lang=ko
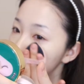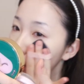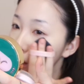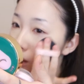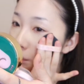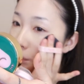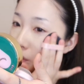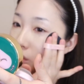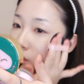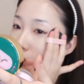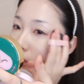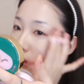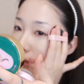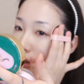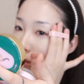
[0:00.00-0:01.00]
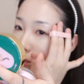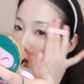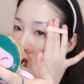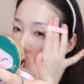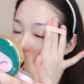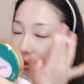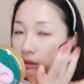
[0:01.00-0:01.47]
제가 평소에
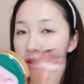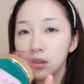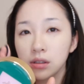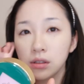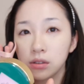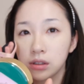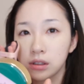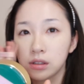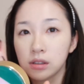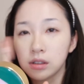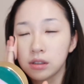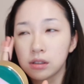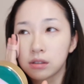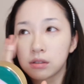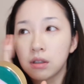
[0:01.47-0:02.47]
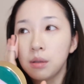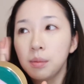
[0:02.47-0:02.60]
사용하던 컨실러들은